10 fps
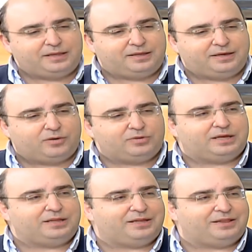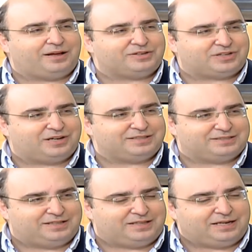اللي هودي هن
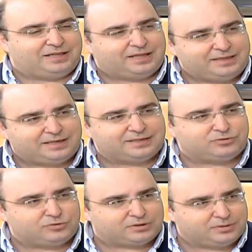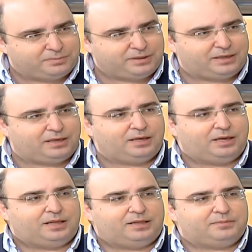الاشخاص اللي يعني الانديكاسيون الطبيه
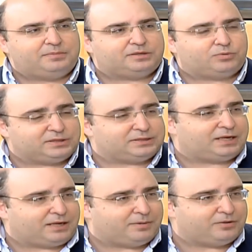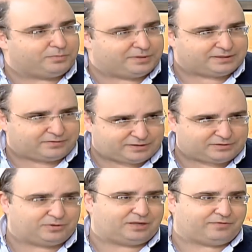اللي بنتوجه نعمل لهم
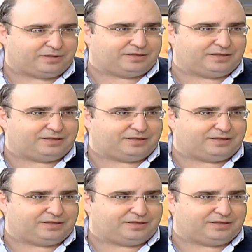بريزرفاسيون للفيرتيليتي